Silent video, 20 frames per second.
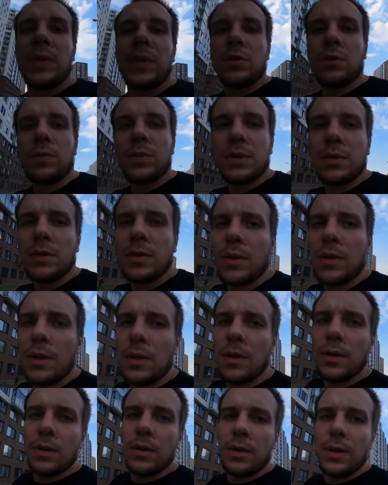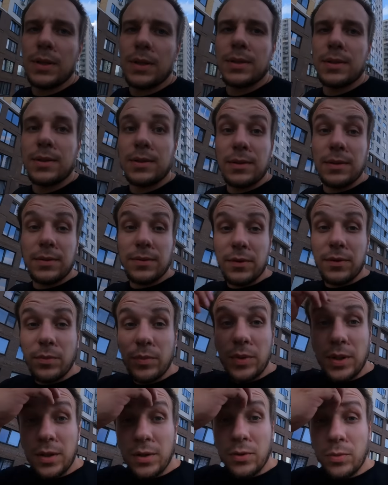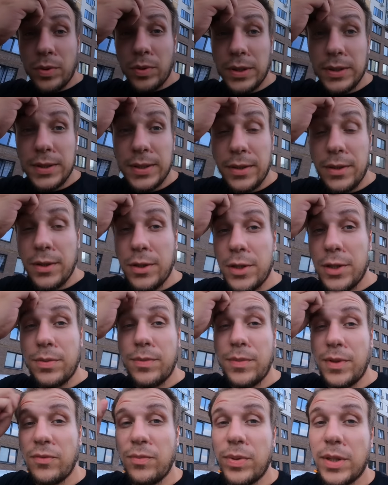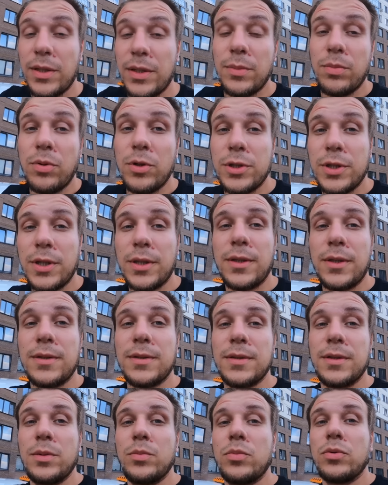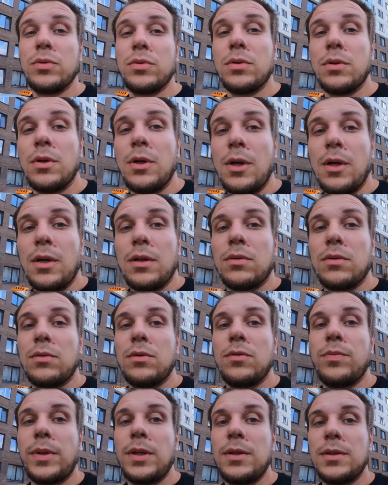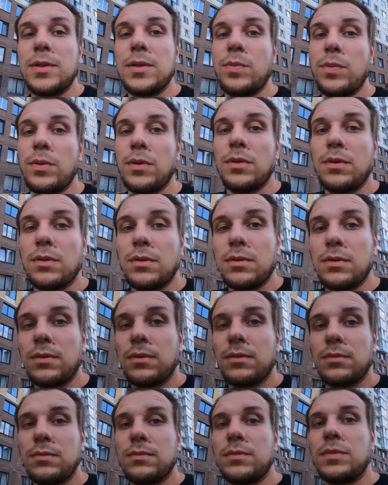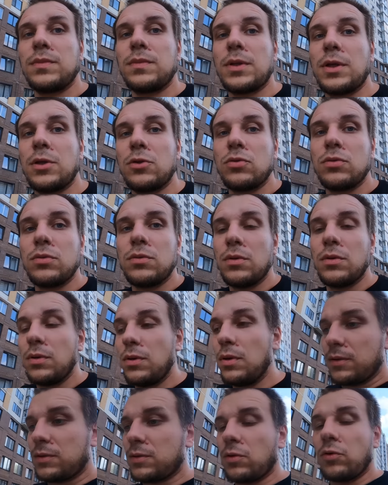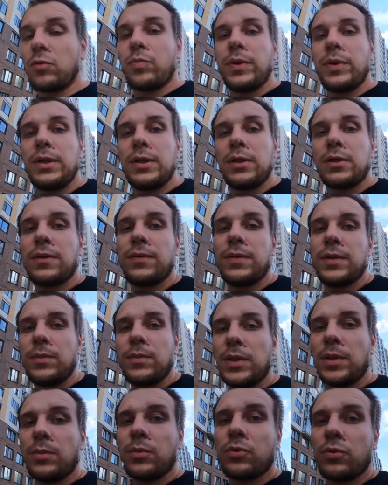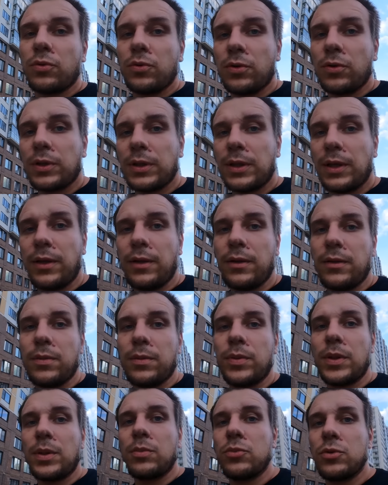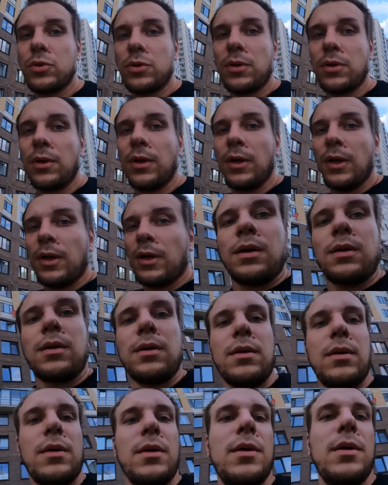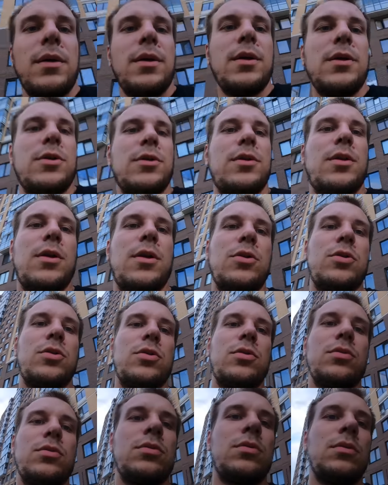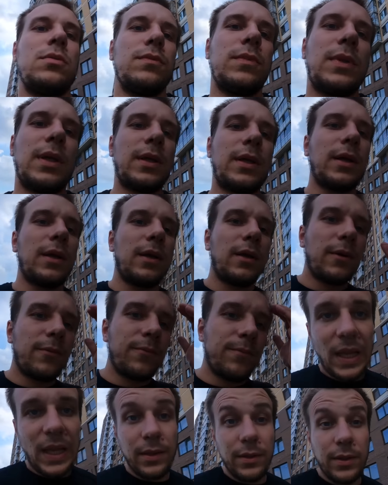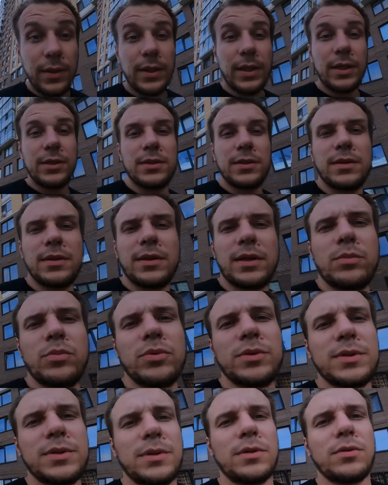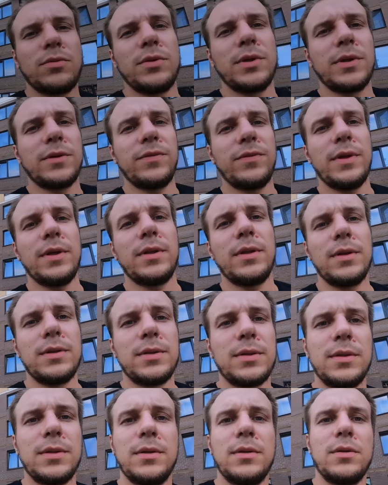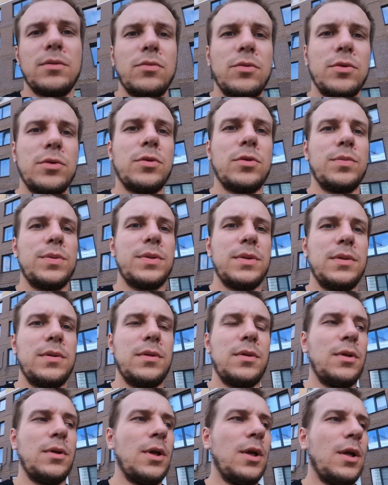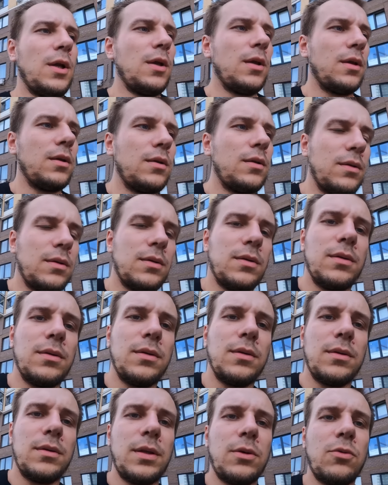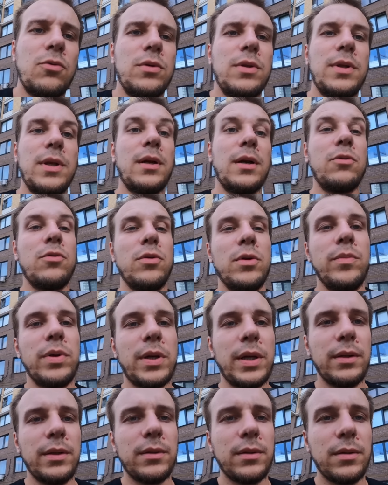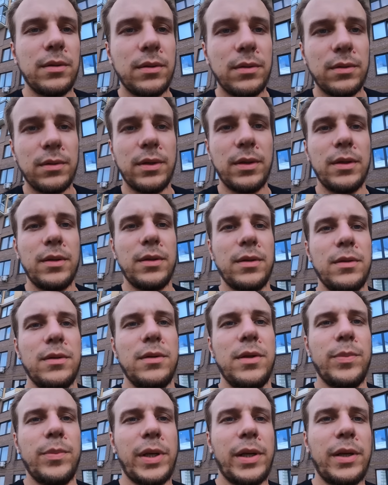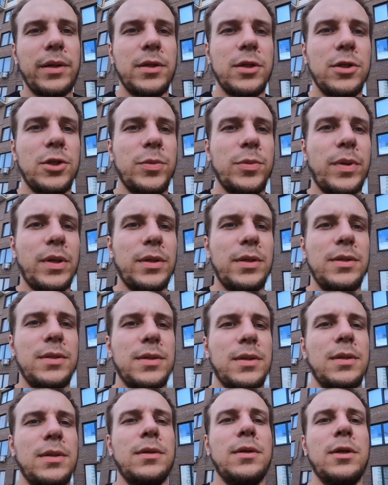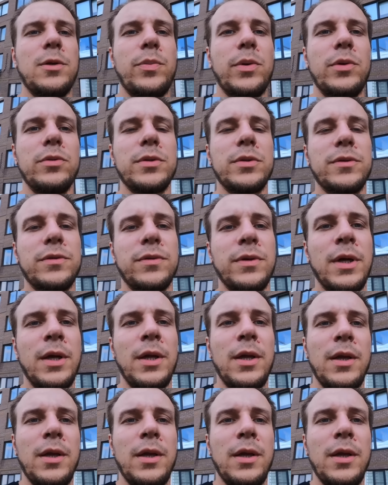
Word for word: Собственно, я сказал свое мнение о происходящем, я в бренде больше кататься не буду, но и, в принципе, скажу слово поддержки всем тем, кто ее отклеит, потому что э, я считаю, что такая некачественная работа сотрудников Яндекса, ну и, собственно, э, такой дорогой бренд, да, не приносящий практически никаких плюсов,